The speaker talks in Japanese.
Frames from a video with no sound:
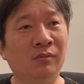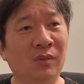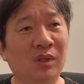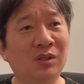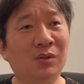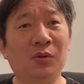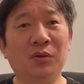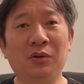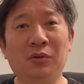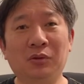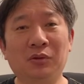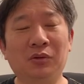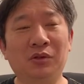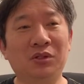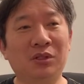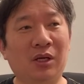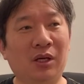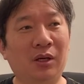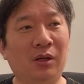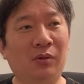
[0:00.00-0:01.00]
うん、そういうことを
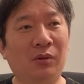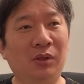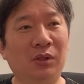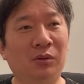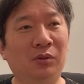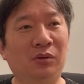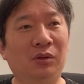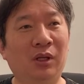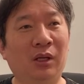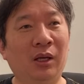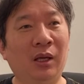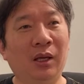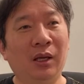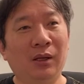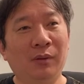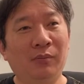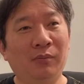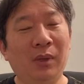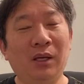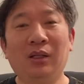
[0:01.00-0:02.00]
した人って、
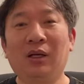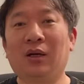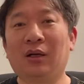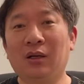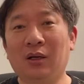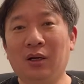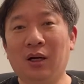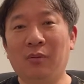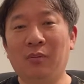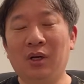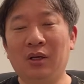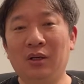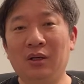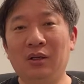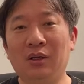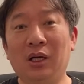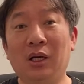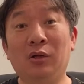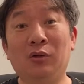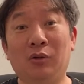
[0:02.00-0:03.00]
まあなかなかあんま
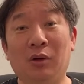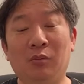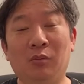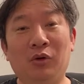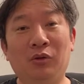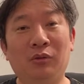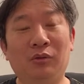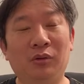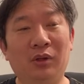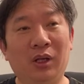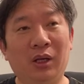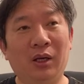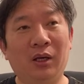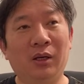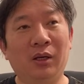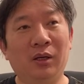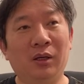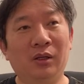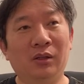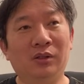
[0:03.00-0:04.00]
りいないとは思うの
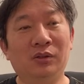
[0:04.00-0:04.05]
で、